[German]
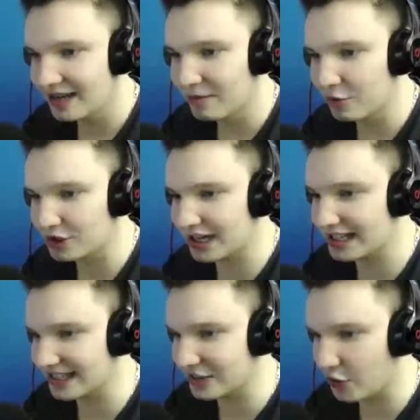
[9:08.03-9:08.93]

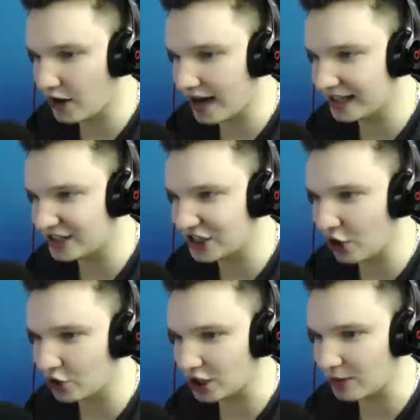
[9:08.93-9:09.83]
Motorräder sind so nice.
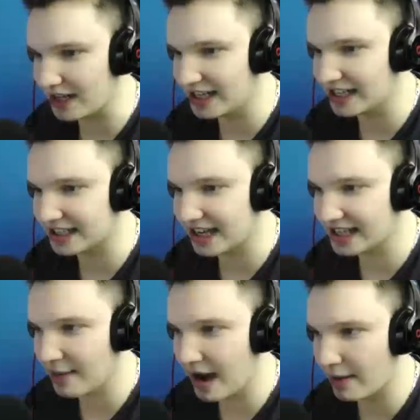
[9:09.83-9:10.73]
Schaut euch mal diese Tricks
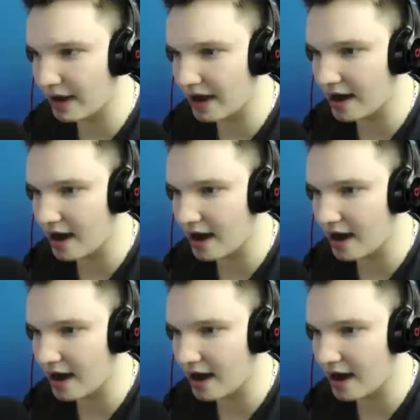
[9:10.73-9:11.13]
an, Baby.